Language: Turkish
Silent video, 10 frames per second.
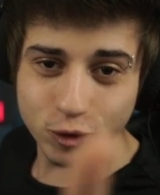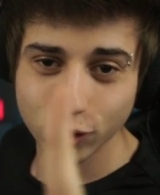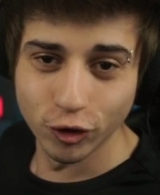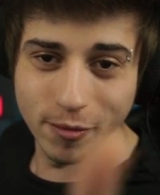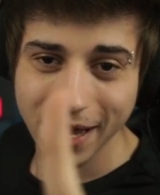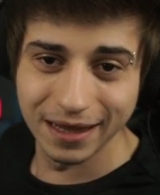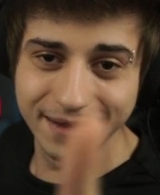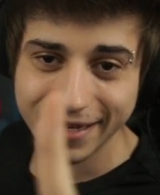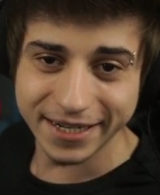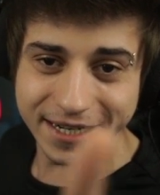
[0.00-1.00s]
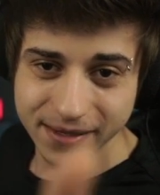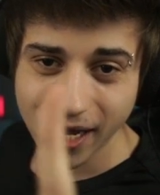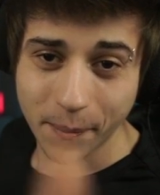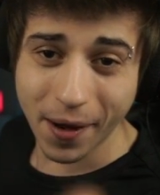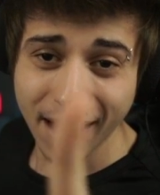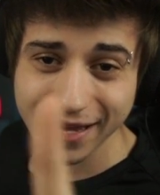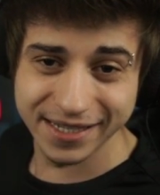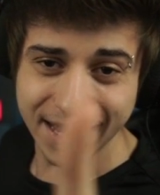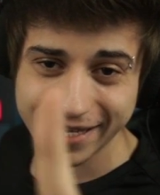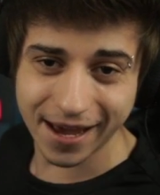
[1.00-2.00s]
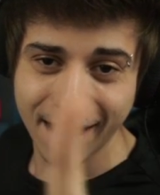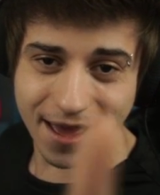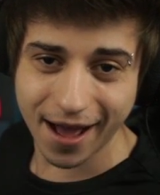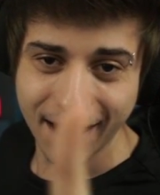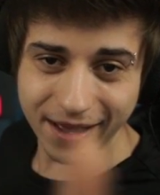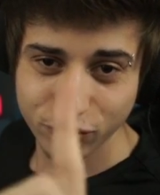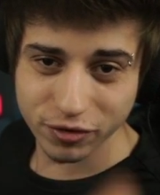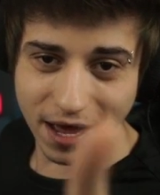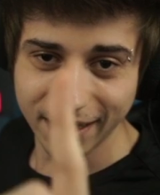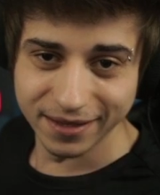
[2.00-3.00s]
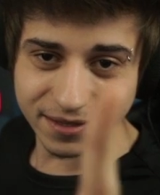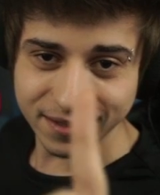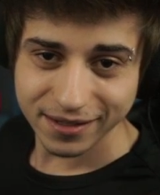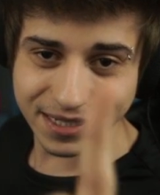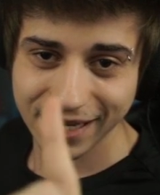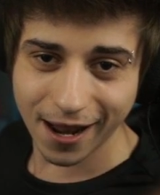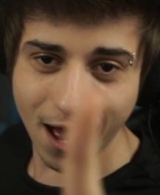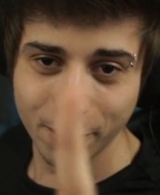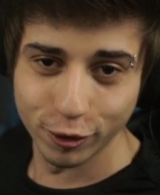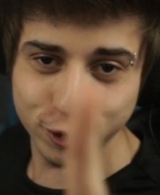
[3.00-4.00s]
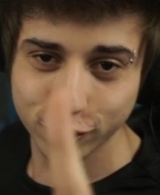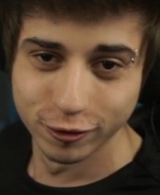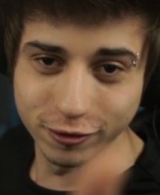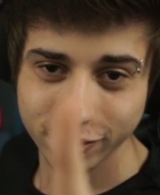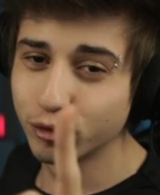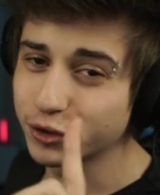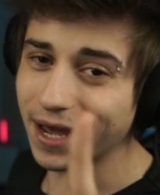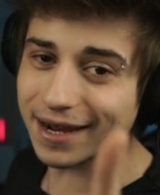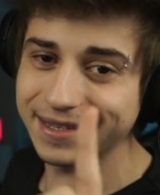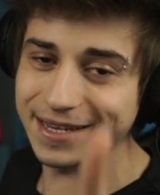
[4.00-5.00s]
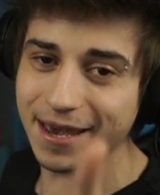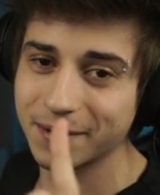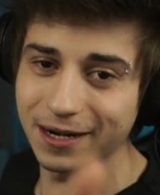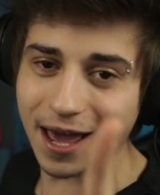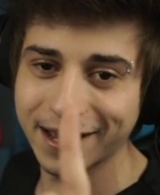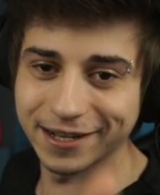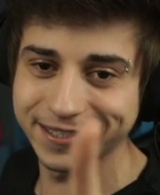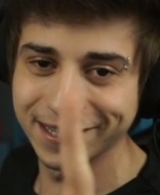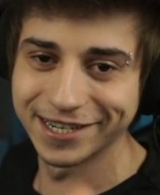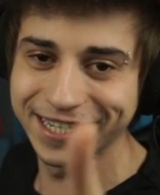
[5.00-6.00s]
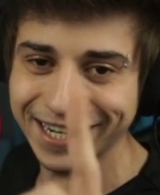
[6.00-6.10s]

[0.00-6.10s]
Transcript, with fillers: Sonu bellidir. Yapay zekaya buradan selam olsun. Bu taktiğe bir like atılır.